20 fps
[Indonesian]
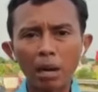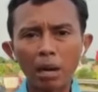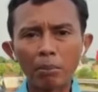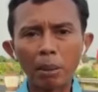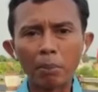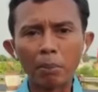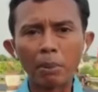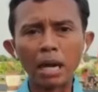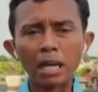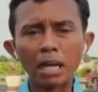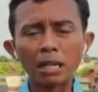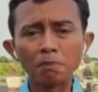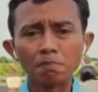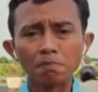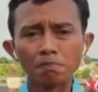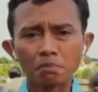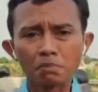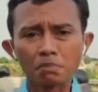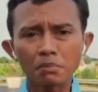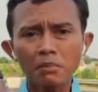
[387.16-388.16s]
memang
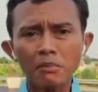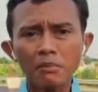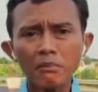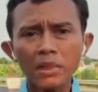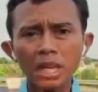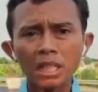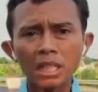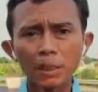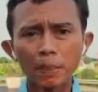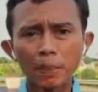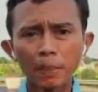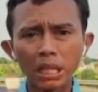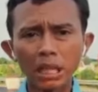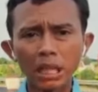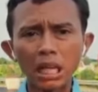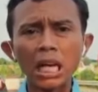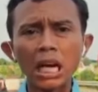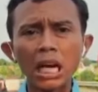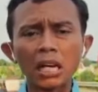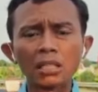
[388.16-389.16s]

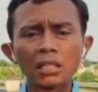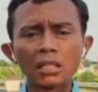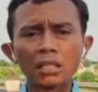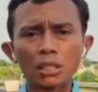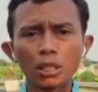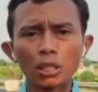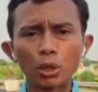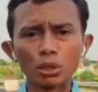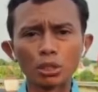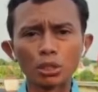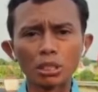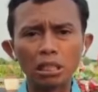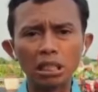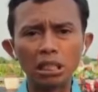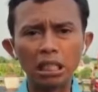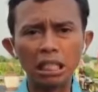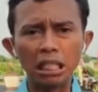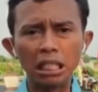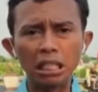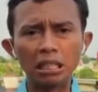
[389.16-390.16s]
yang terus
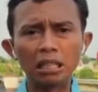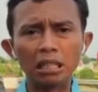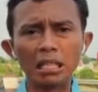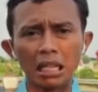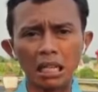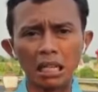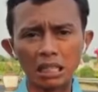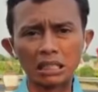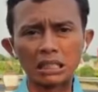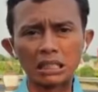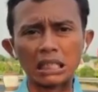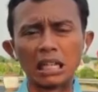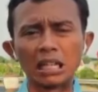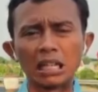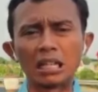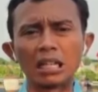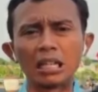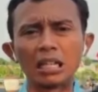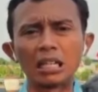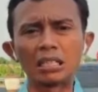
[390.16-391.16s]

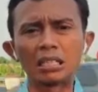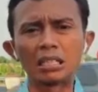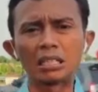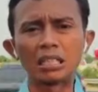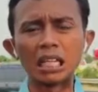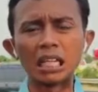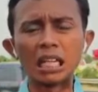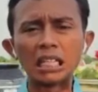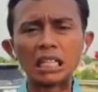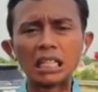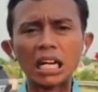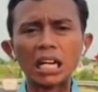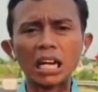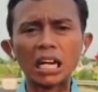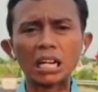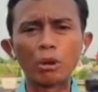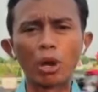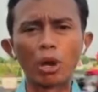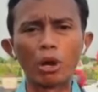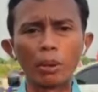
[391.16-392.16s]
diceritakan eh, uh,
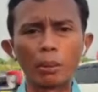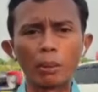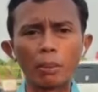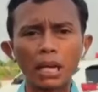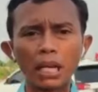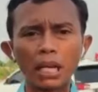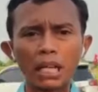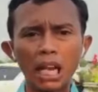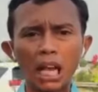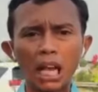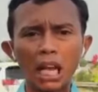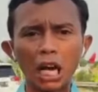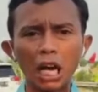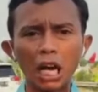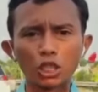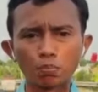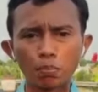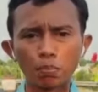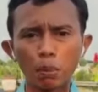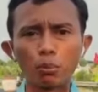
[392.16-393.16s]
bahwa memang ini adalah
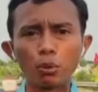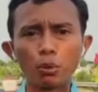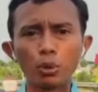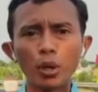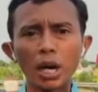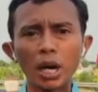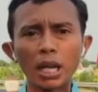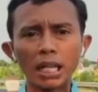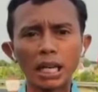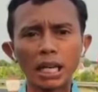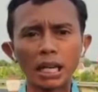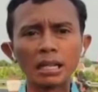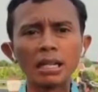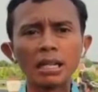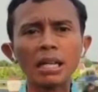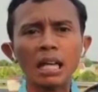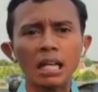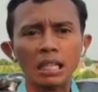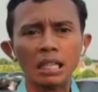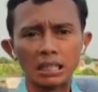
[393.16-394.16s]

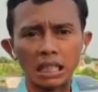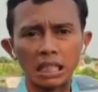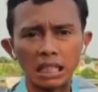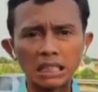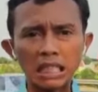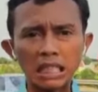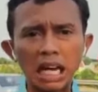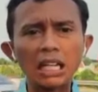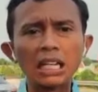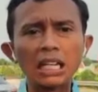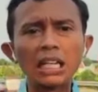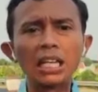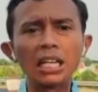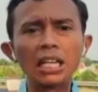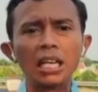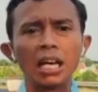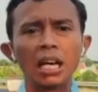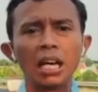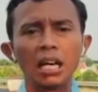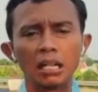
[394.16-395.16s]
terjadi
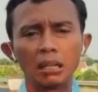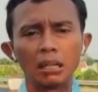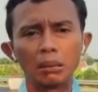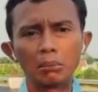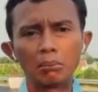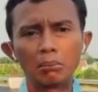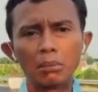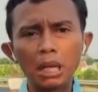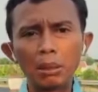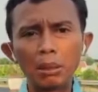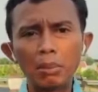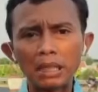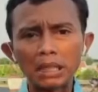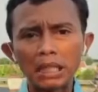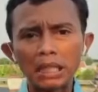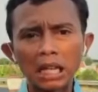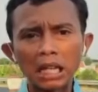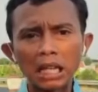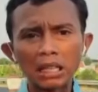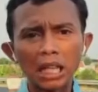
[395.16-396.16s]

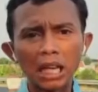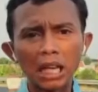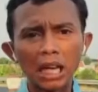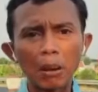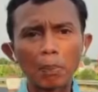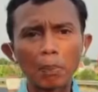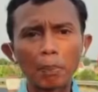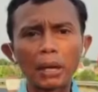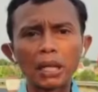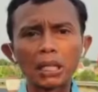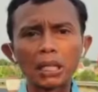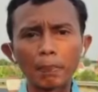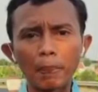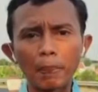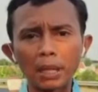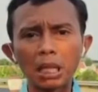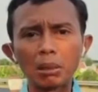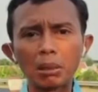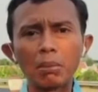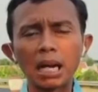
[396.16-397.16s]
melibatkan TKP tepat
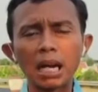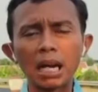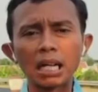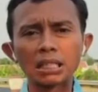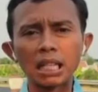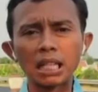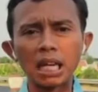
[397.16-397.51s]
di belakang